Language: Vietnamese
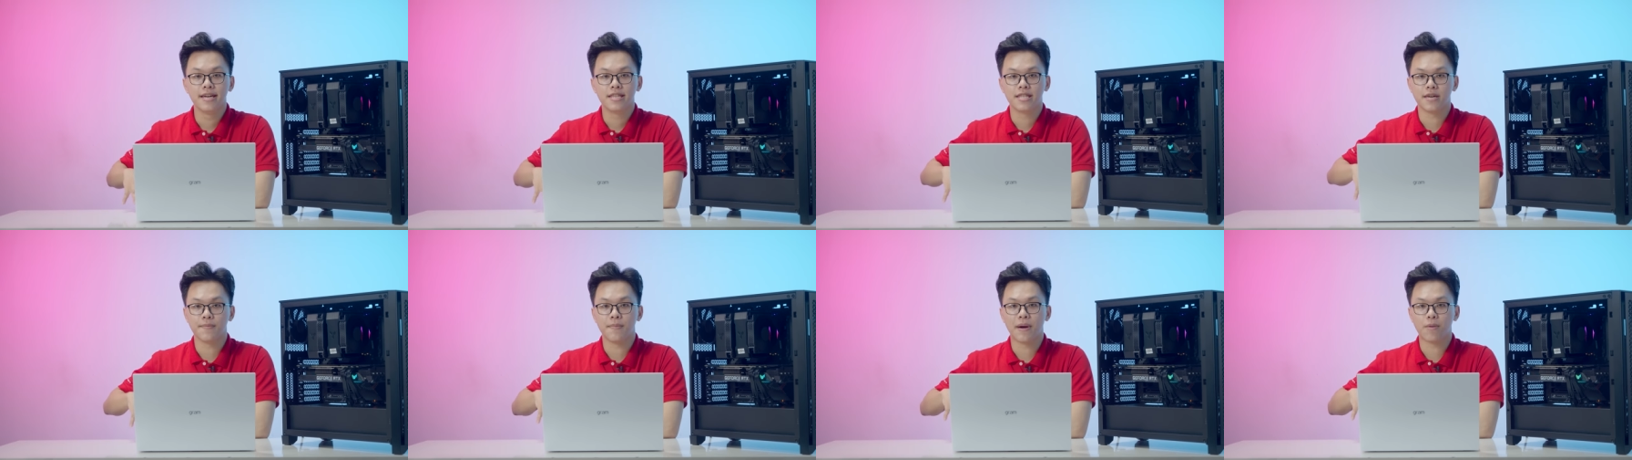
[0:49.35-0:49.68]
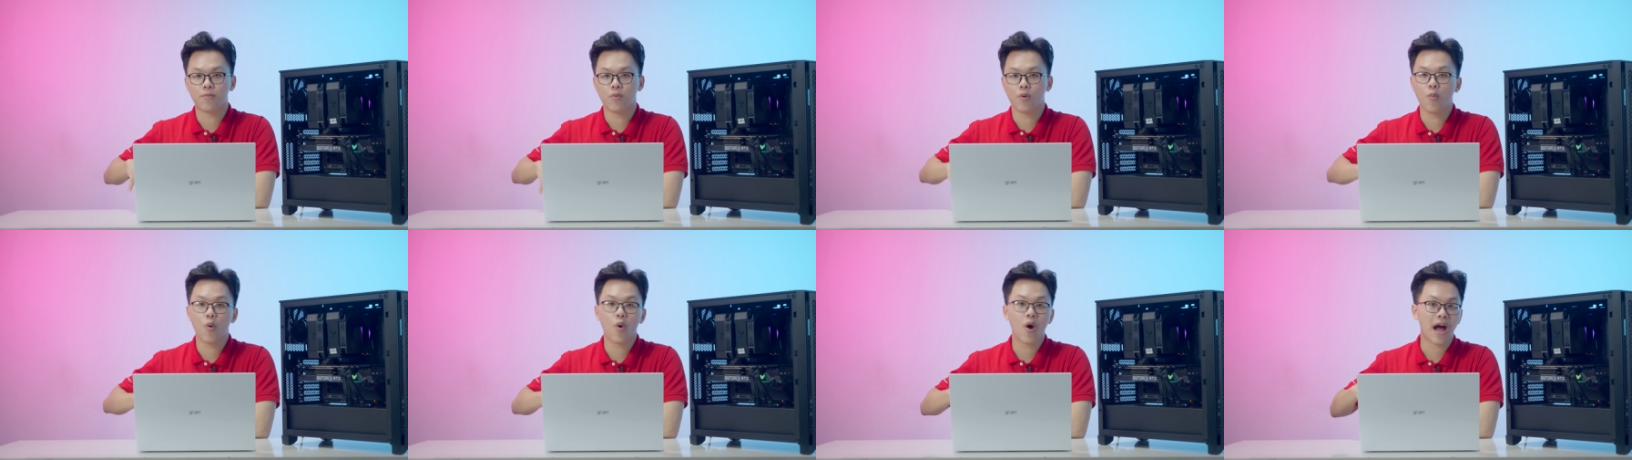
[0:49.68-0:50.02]
thì
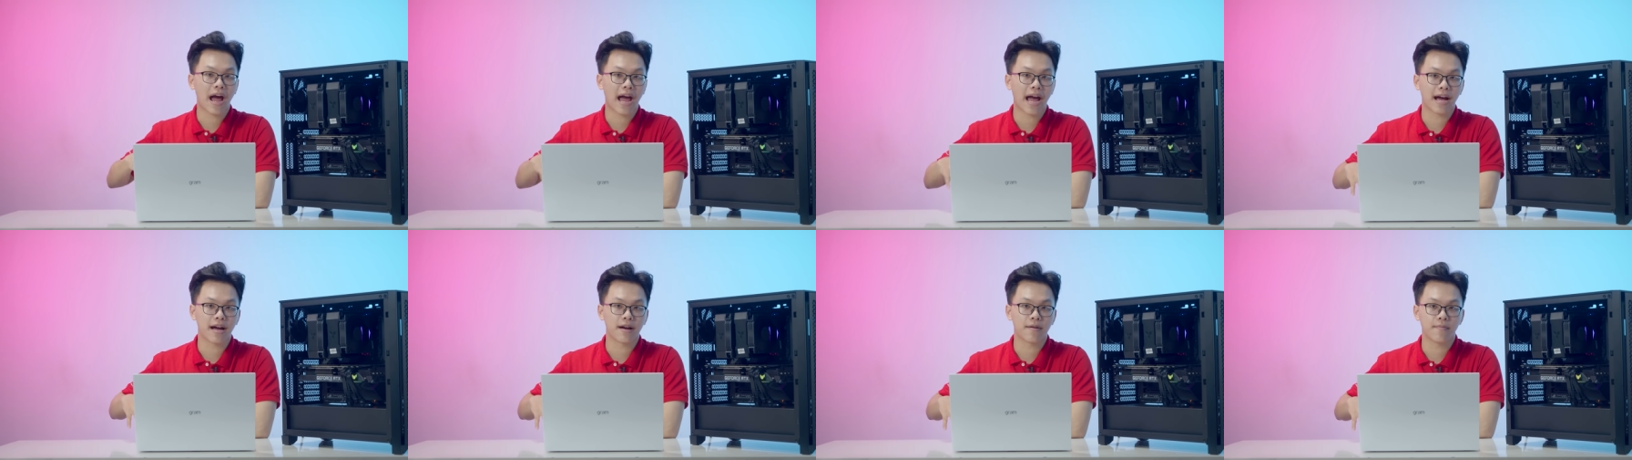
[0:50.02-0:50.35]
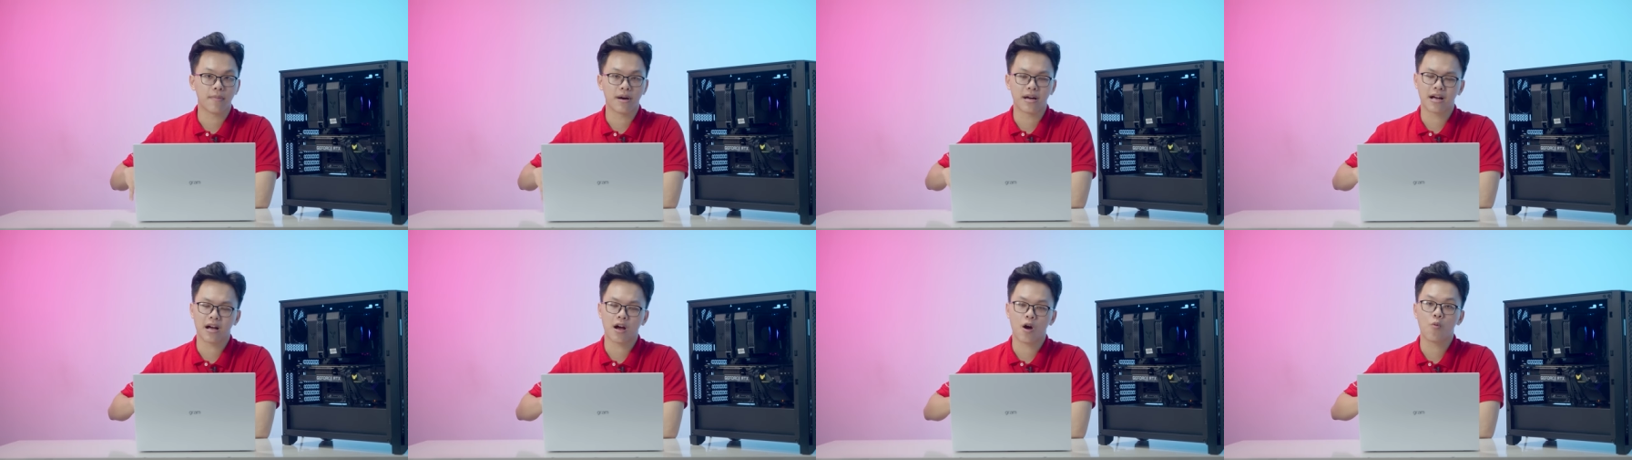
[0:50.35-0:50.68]
bạn muốn mua hàng
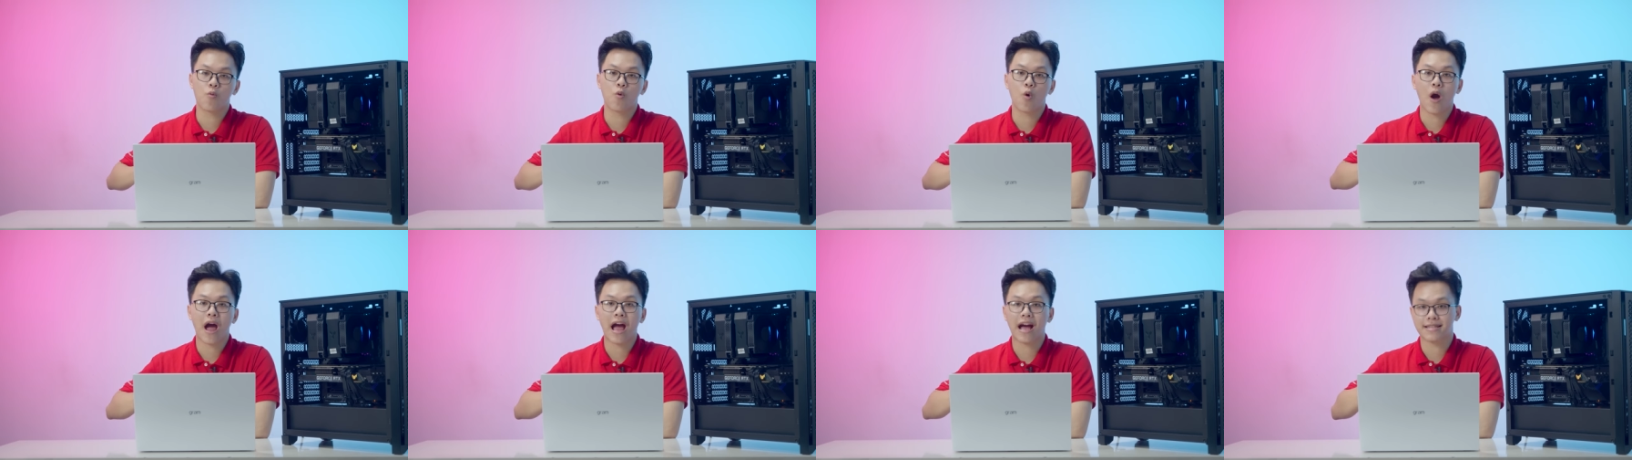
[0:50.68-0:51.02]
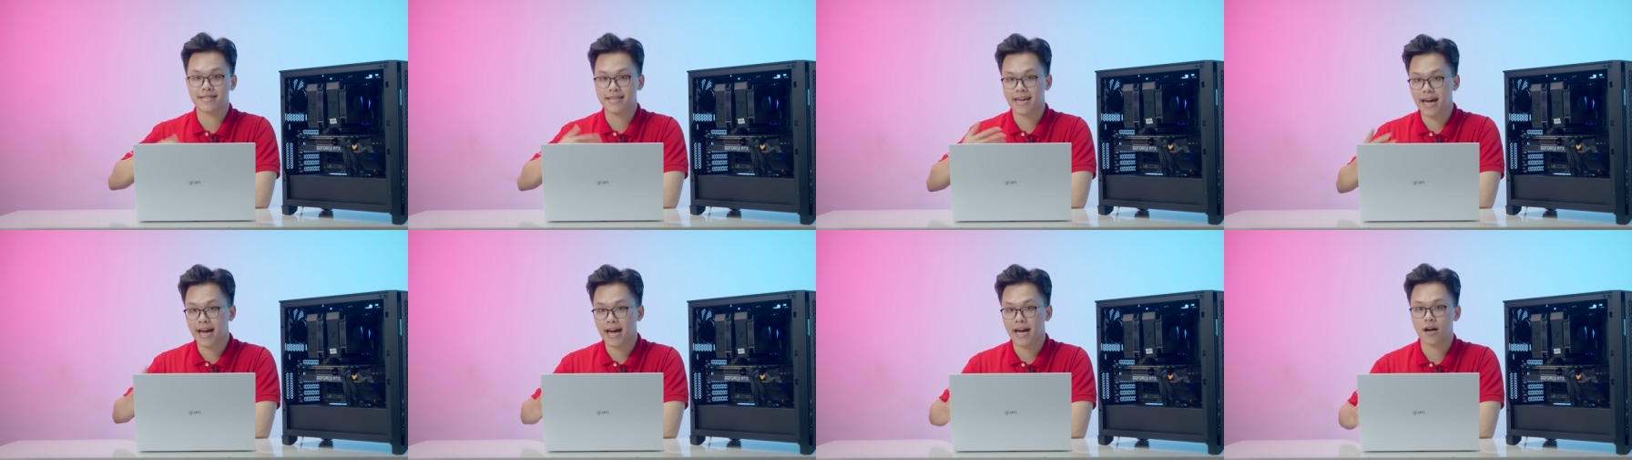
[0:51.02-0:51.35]
mà không có hàng
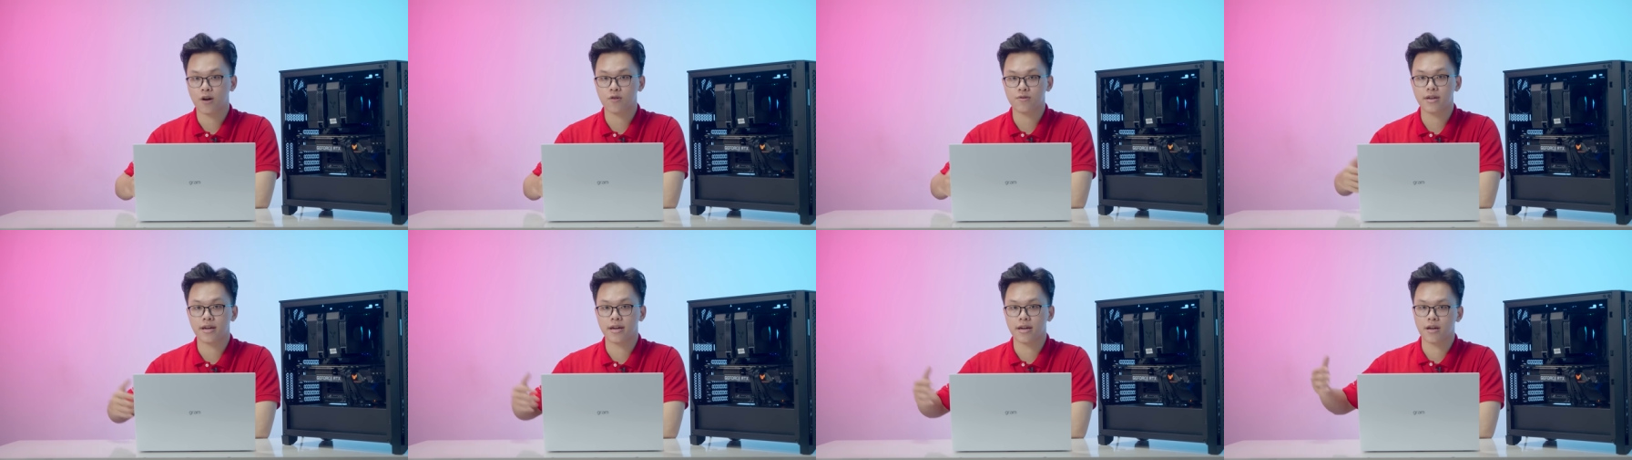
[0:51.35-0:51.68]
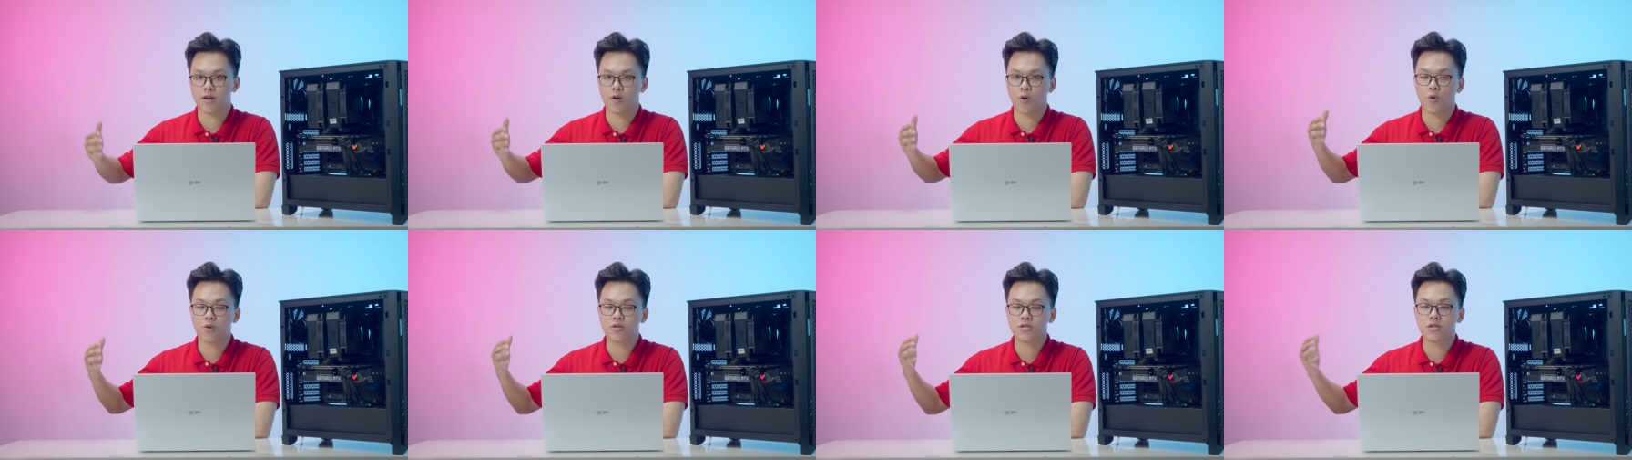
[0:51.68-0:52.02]
Thái Hà có thể
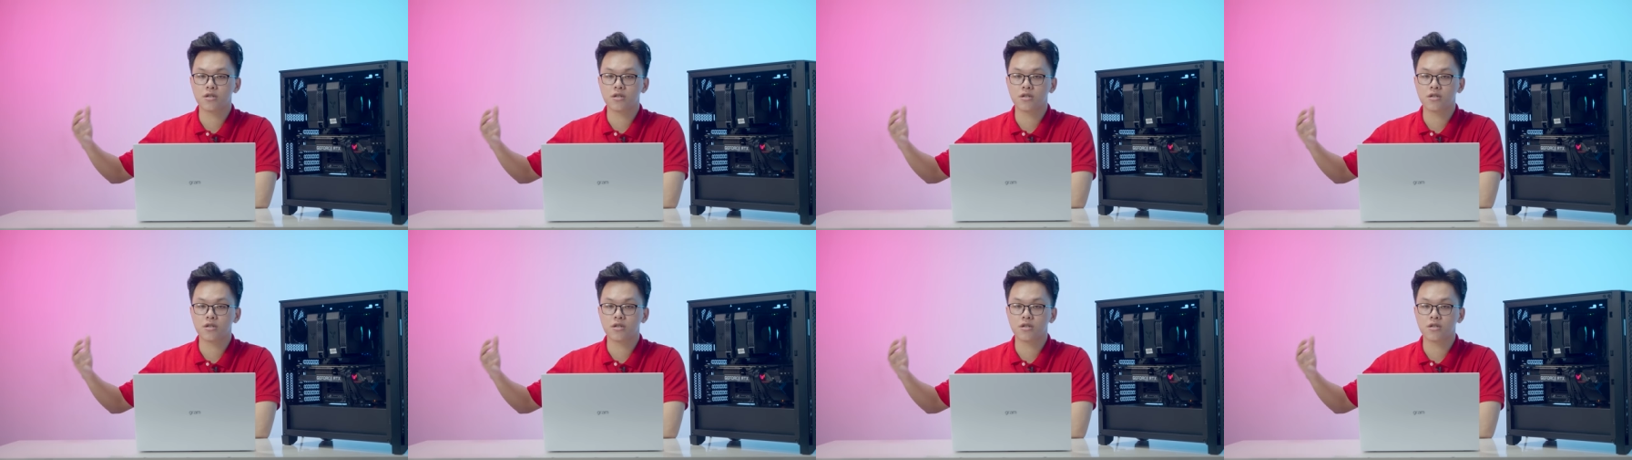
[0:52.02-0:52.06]
hỗ